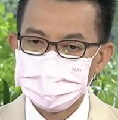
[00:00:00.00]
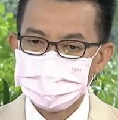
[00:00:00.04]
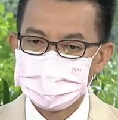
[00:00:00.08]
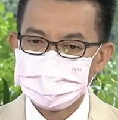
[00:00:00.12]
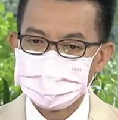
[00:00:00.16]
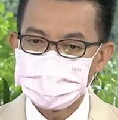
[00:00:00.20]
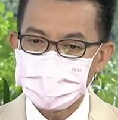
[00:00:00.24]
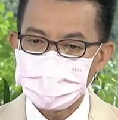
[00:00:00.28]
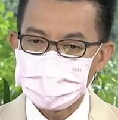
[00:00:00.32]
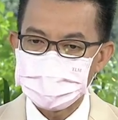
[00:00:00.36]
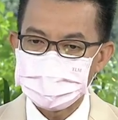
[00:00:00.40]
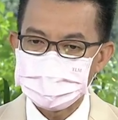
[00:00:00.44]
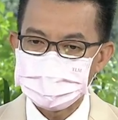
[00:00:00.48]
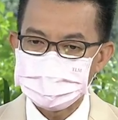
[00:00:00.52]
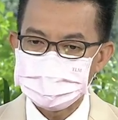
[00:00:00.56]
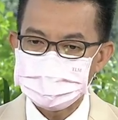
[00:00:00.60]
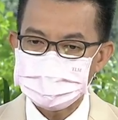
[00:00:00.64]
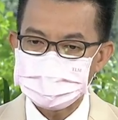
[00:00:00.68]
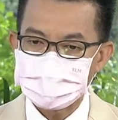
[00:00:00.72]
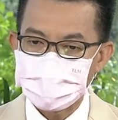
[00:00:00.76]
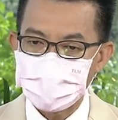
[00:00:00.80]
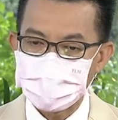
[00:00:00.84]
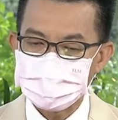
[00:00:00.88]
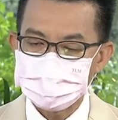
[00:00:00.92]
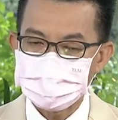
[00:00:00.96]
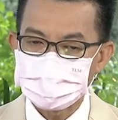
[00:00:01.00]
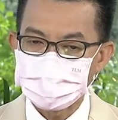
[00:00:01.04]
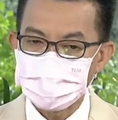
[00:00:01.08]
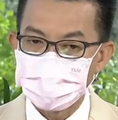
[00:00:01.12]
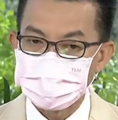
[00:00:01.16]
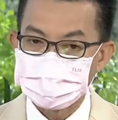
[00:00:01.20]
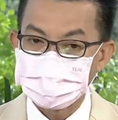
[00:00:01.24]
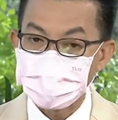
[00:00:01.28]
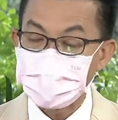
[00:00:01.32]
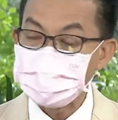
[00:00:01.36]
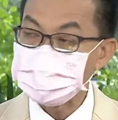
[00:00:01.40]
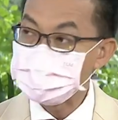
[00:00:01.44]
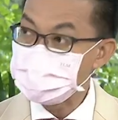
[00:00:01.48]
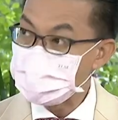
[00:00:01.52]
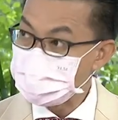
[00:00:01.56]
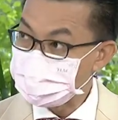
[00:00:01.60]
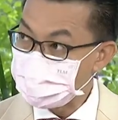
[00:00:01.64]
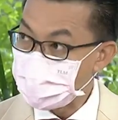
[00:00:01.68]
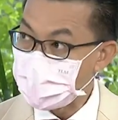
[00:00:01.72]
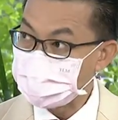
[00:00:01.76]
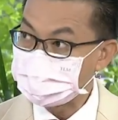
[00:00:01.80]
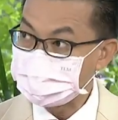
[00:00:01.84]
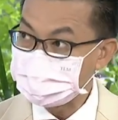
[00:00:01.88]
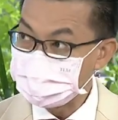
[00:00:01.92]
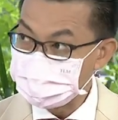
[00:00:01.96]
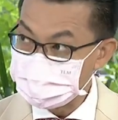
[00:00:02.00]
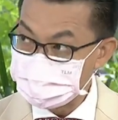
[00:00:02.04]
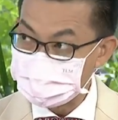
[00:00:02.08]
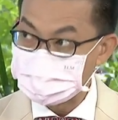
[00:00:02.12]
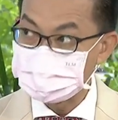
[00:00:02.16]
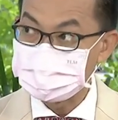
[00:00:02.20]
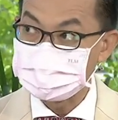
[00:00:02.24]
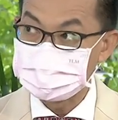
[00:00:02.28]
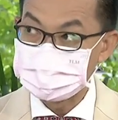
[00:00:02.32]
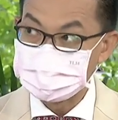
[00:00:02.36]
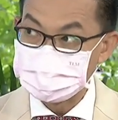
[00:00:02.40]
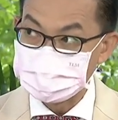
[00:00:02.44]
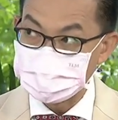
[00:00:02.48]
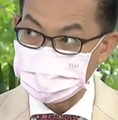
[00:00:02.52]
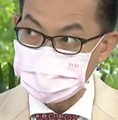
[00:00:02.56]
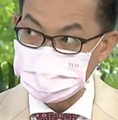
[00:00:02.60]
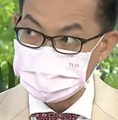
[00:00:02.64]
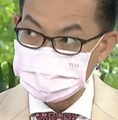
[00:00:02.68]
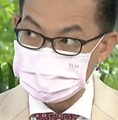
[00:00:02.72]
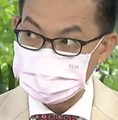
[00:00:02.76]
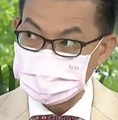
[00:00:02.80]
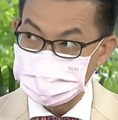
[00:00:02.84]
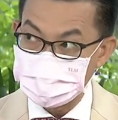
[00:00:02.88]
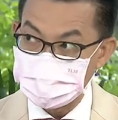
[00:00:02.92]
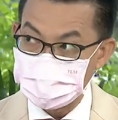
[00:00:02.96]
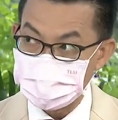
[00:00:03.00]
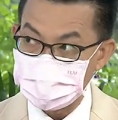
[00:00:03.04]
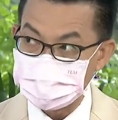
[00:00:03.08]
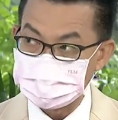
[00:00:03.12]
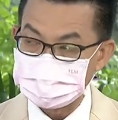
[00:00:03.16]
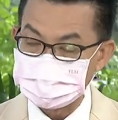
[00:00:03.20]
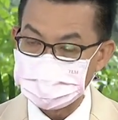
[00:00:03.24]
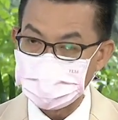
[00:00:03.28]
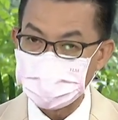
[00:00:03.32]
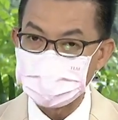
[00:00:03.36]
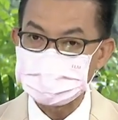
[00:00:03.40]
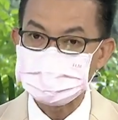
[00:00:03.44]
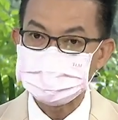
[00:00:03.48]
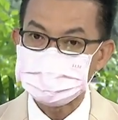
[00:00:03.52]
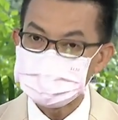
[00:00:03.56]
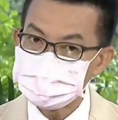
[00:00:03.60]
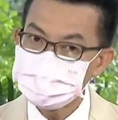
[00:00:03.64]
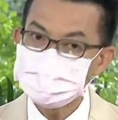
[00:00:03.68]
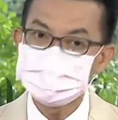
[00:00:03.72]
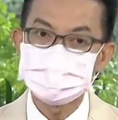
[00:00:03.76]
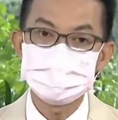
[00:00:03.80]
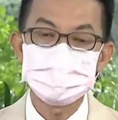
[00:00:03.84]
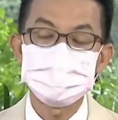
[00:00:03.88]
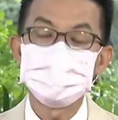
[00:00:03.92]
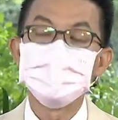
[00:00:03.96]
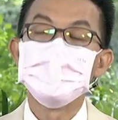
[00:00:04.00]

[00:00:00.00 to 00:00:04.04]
อยู่ในสถานประกอบการพยาบาลคลินิกหรืออะไรอย่างนี้ได้นะซึ่ง